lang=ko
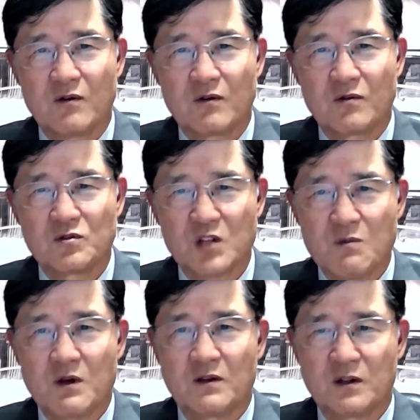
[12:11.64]
그
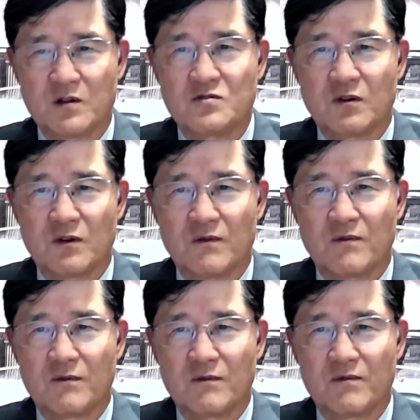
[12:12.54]
싸움이 안 되는 거죠
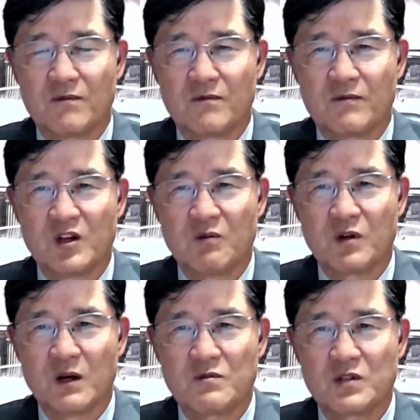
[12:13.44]
그
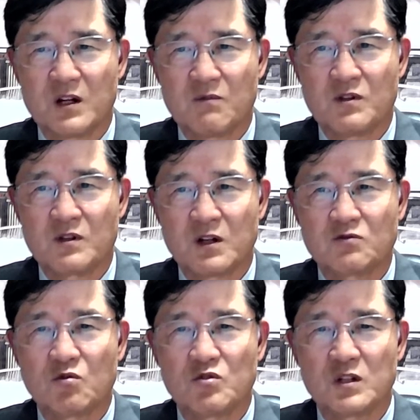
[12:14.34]
에브라임 사람들을
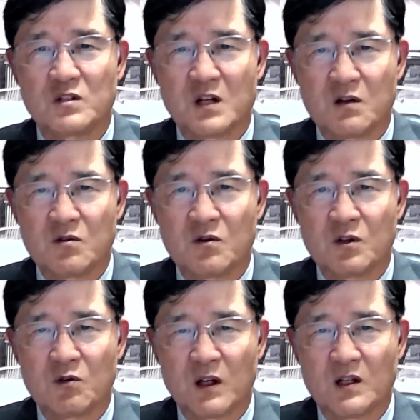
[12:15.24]
격동시키지 않고
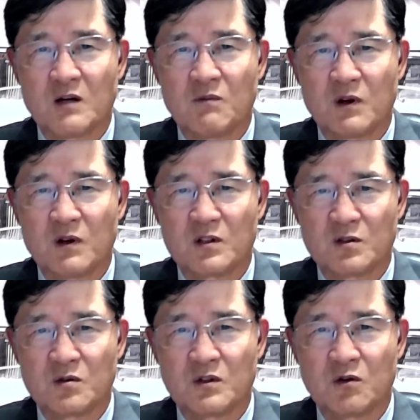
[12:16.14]
이 과격한 말로
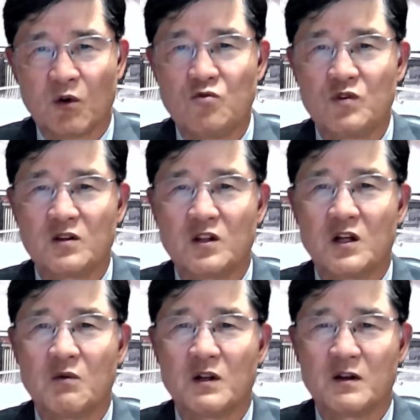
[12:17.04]
기도하니 온유한
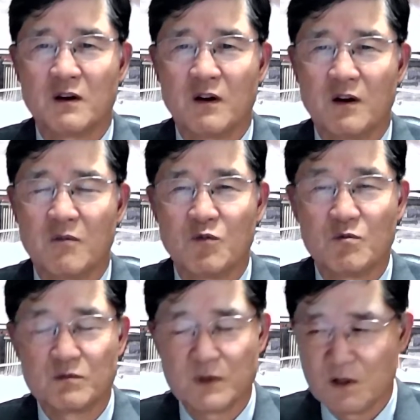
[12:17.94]
대답하니까 음,
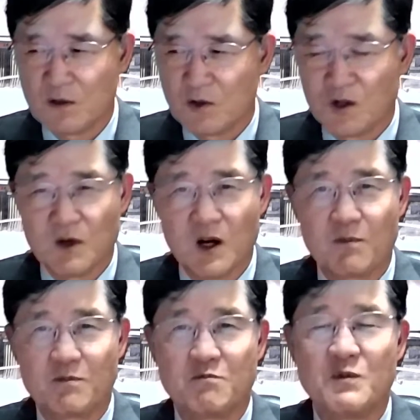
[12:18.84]
얼마나
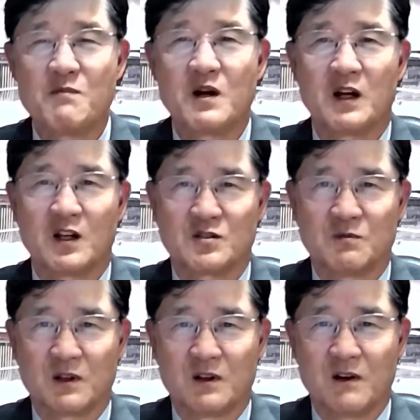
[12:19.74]

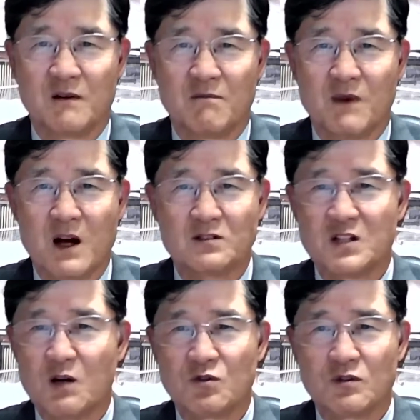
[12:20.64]
민망하겠습니까? 막
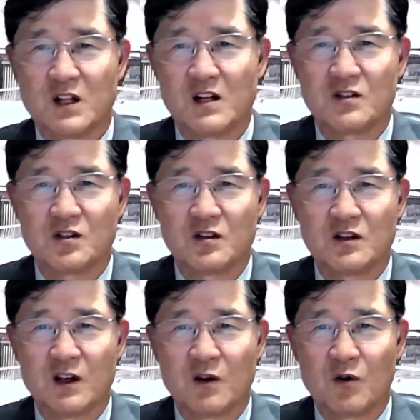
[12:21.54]
싸우자고
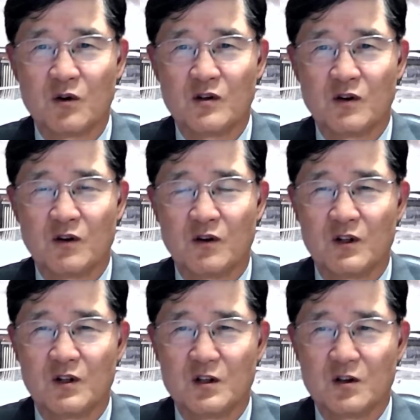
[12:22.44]
달려들었는데 오히려
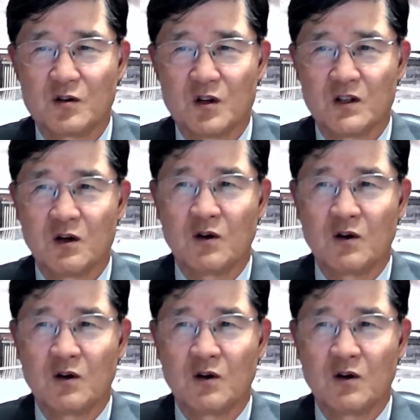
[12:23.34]
그렇게